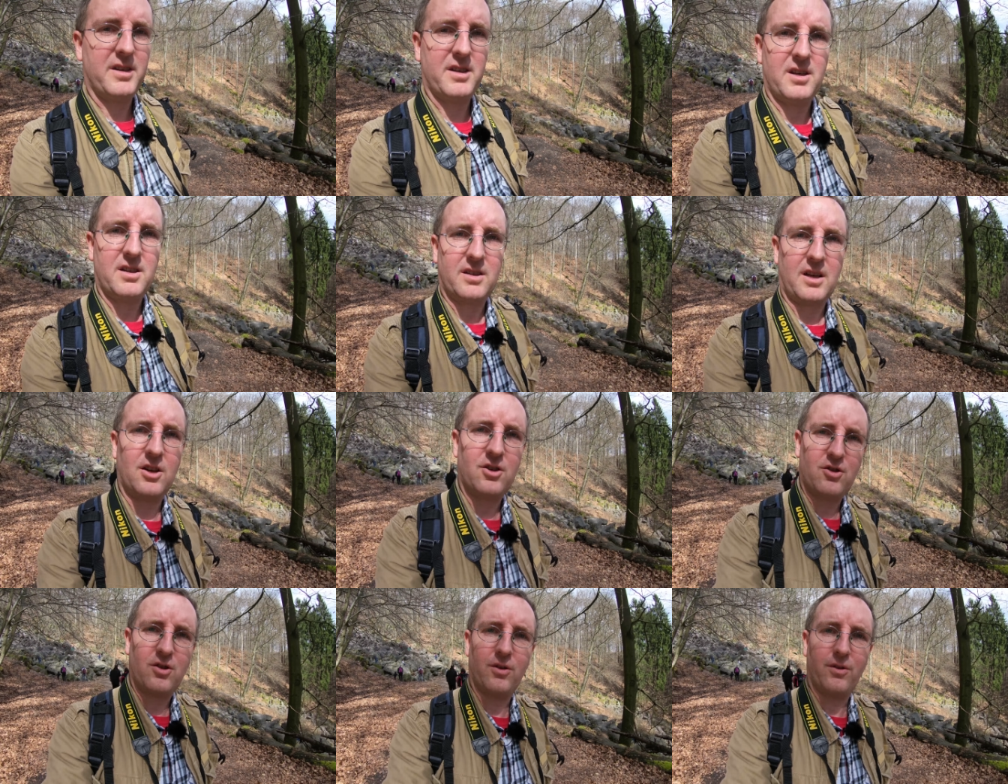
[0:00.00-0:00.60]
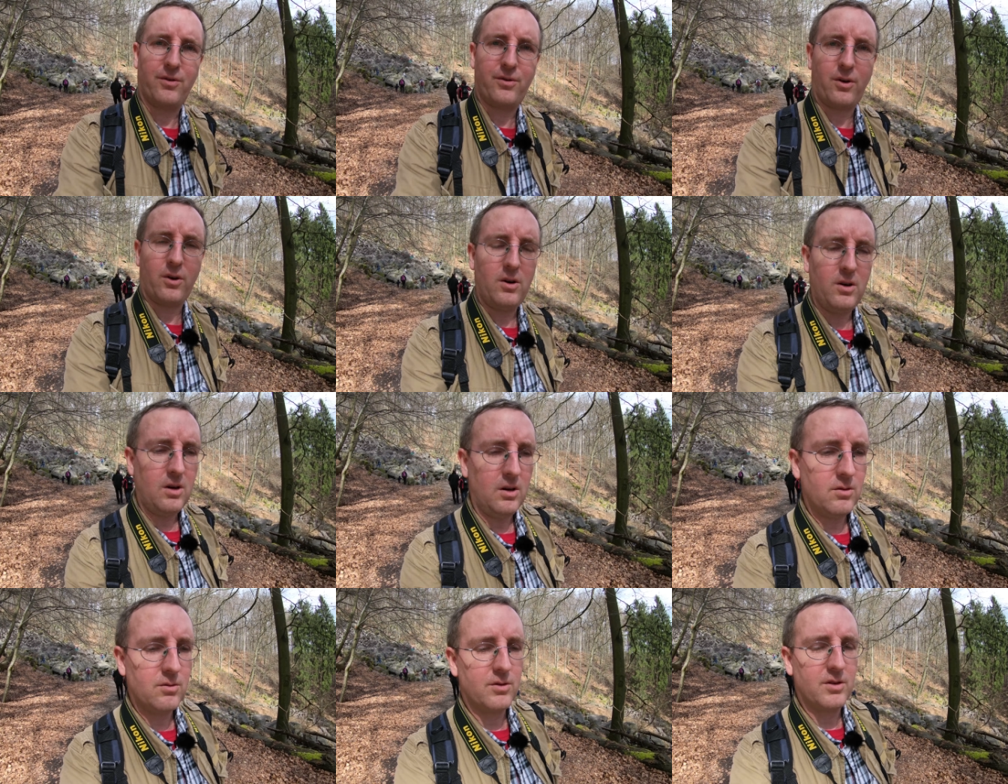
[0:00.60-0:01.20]
es ist ganz schön
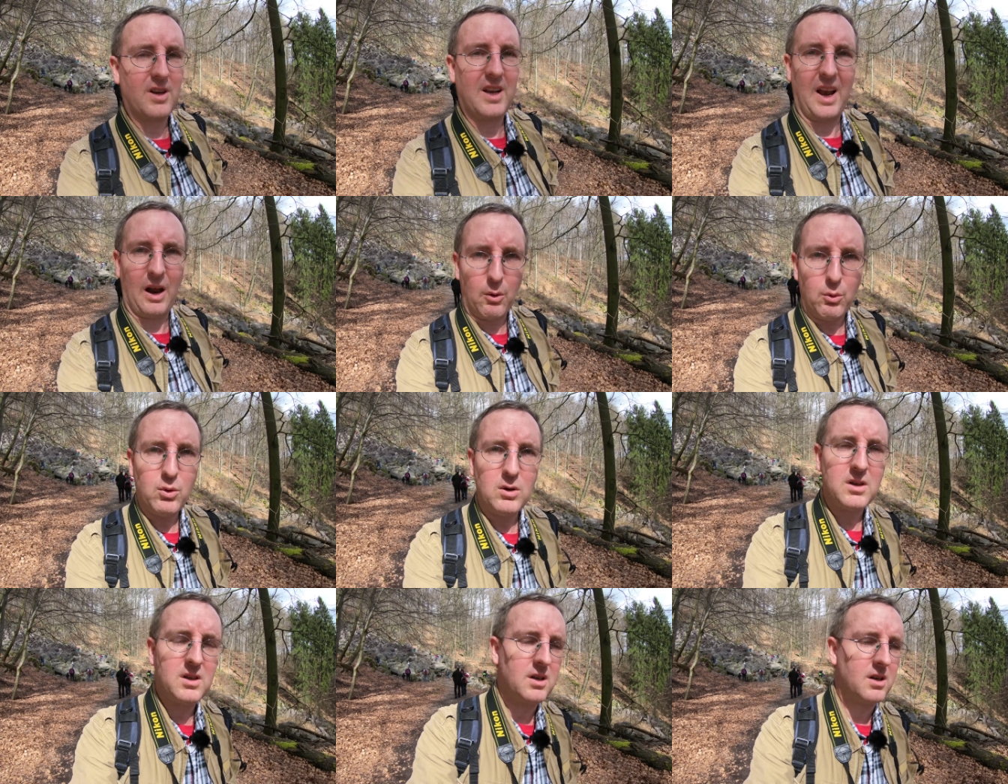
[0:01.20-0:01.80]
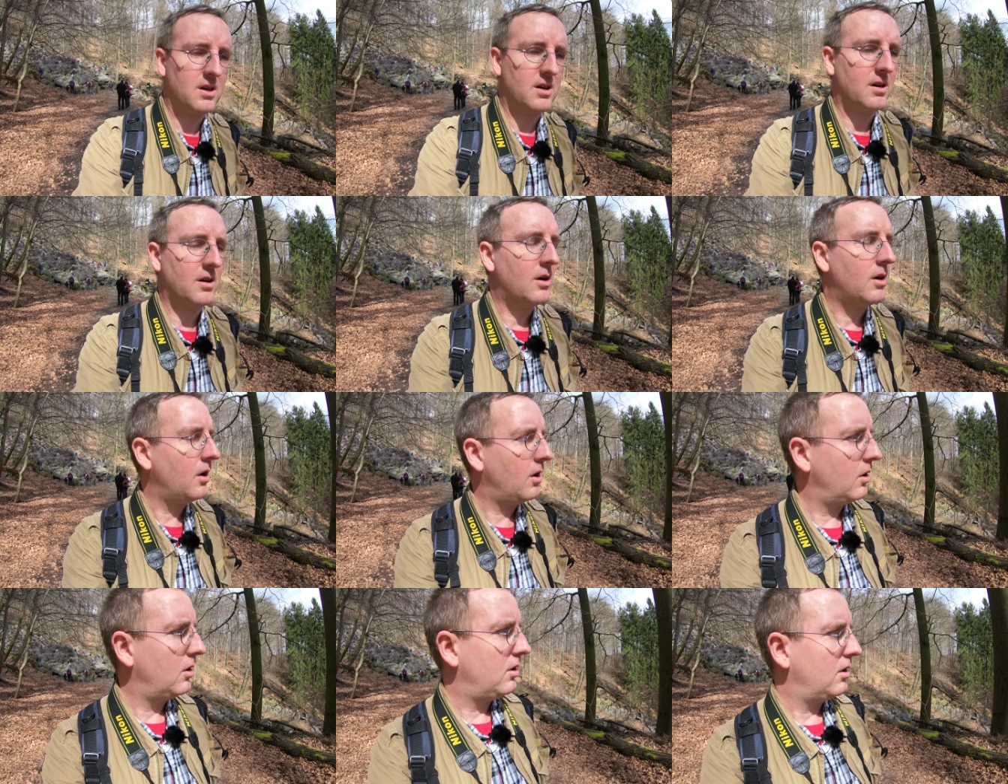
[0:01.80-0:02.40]
voll und laut.
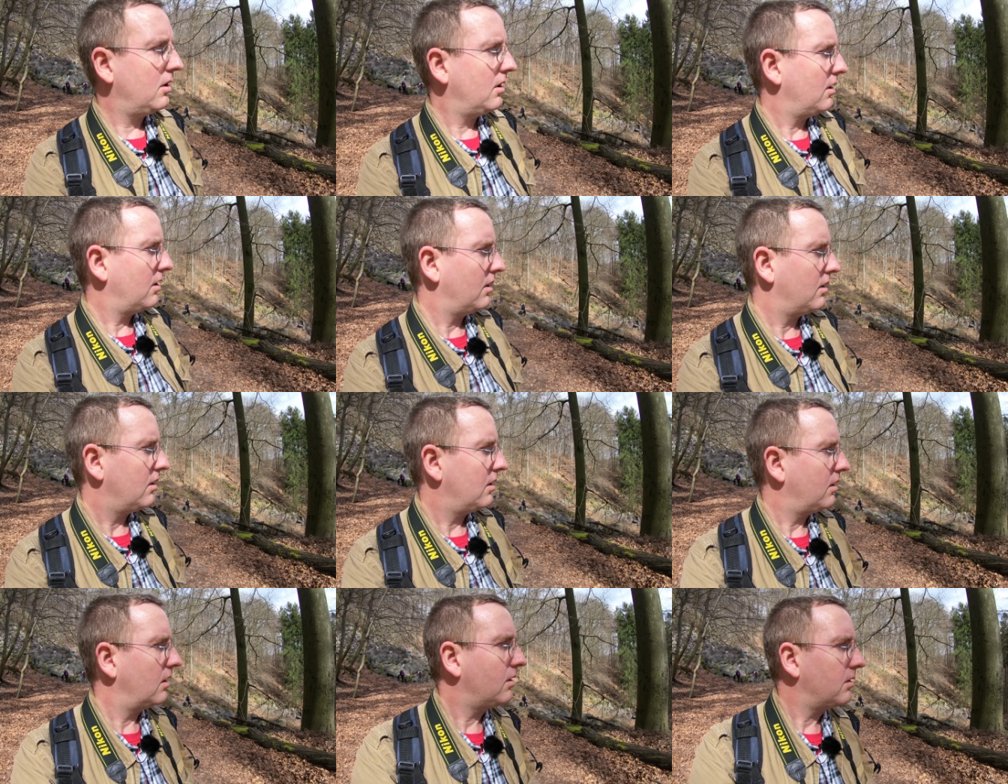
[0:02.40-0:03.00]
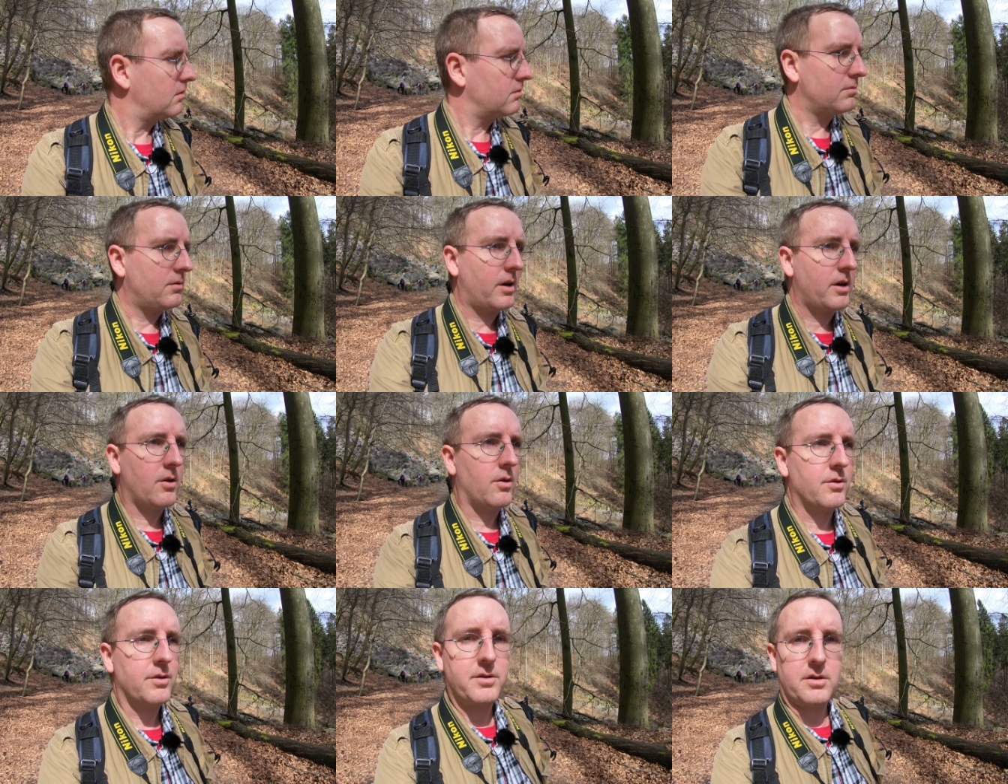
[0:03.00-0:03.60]

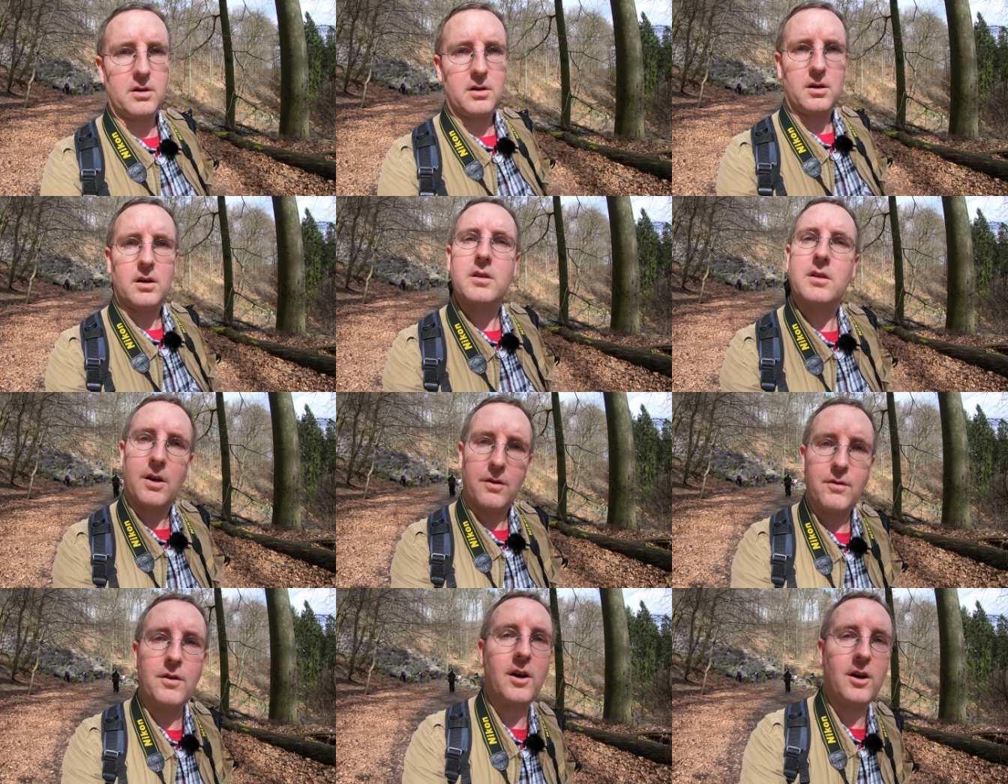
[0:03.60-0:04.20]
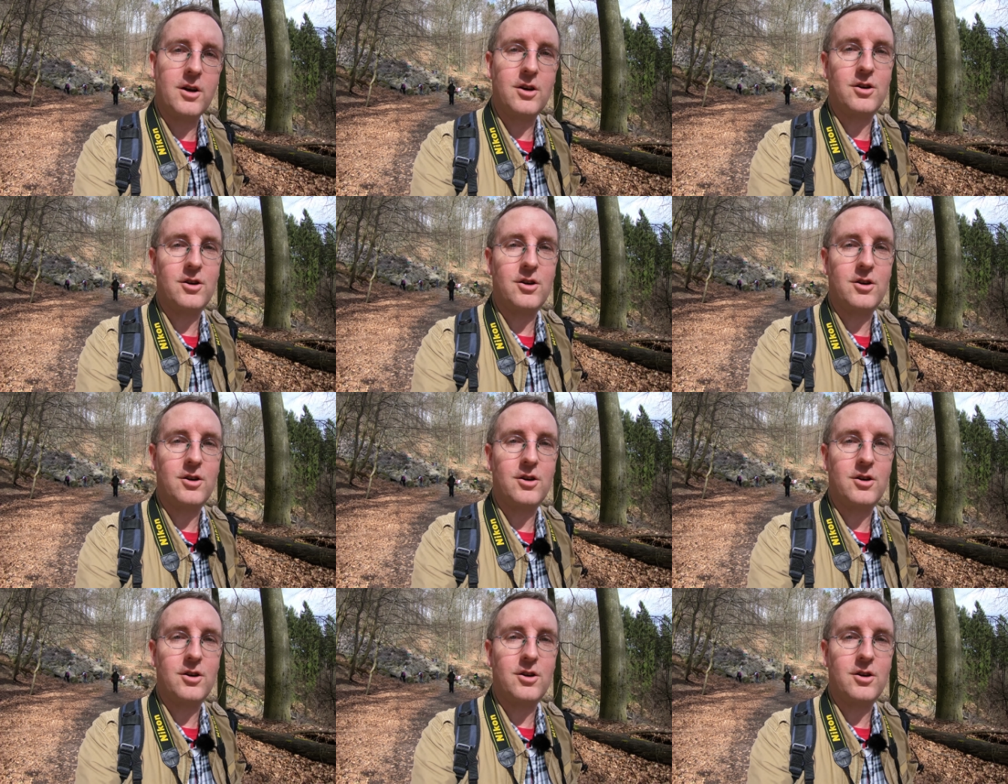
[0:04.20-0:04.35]
Naja, und äh, es geht wieder